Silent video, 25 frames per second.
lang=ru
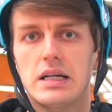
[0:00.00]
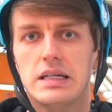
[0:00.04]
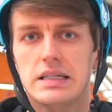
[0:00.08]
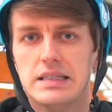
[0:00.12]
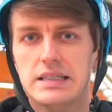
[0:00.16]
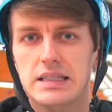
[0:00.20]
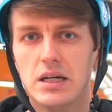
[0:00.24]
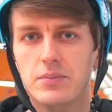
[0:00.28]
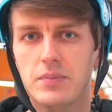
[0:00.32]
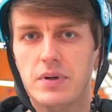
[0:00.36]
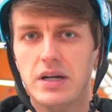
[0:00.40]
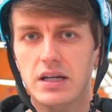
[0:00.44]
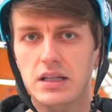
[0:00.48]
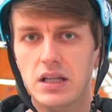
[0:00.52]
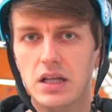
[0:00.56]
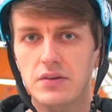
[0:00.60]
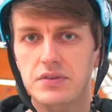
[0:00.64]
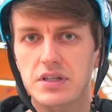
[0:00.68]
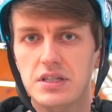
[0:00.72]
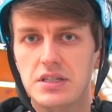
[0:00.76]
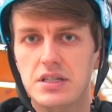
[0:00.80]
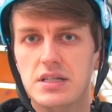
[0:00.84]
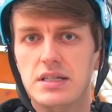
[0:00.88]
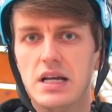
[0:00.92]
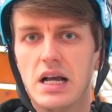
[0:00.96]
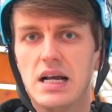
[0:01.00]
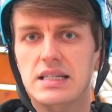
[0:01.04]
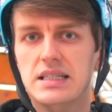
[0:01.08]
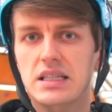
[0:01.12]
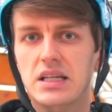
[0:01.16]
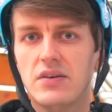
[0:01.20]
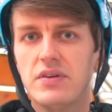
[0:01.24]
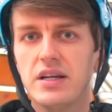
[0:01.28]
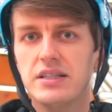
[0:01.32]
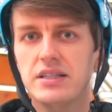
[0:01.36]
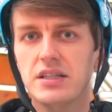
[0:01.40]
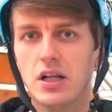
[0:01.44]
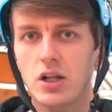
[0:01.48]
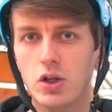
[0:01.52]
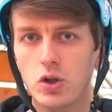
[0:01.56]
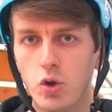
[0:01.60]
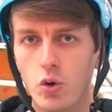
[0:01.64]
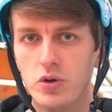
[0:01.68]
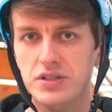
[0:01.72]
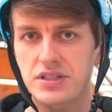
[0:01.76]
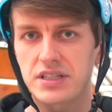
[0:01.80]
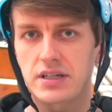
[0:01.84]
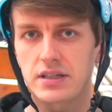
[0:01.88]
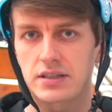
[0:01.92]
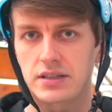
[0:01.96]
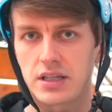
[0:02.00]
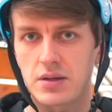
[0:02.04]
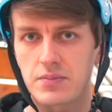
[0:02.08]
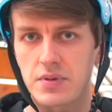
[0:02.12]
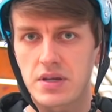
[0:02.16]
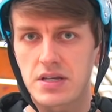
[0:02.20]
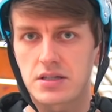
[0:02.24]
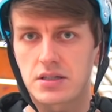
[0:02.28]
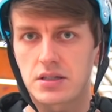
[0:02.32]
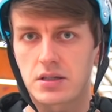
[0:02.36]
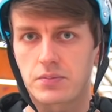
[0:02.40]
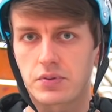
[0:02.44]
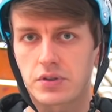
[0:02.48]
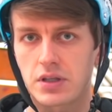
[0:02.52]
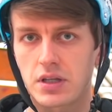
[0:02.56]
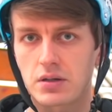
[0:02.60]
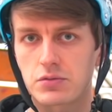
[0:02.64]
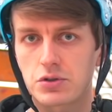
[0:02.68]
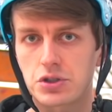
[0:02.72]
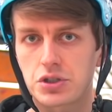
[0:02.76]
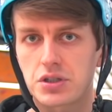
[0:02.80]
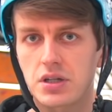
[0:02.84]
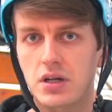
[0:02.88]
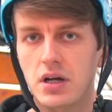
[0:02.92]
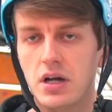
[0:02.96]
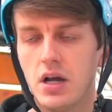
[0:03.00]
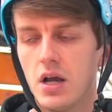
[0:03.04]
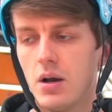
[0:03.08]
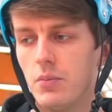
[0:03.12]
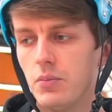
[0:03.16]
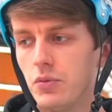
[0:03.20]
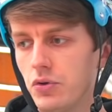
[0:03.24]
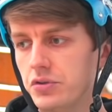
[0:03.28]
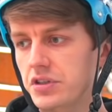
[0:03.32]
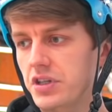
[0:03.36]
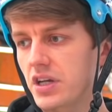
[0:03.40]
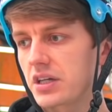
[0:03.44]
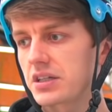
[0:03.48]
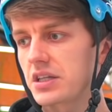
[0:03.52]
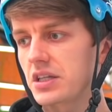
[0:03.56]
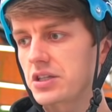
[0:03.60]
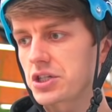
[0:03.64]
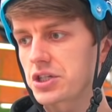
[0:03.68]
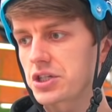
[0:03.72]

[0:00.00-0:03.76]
Самое главное здесь оставлять локти на месте, потому что ноги, когда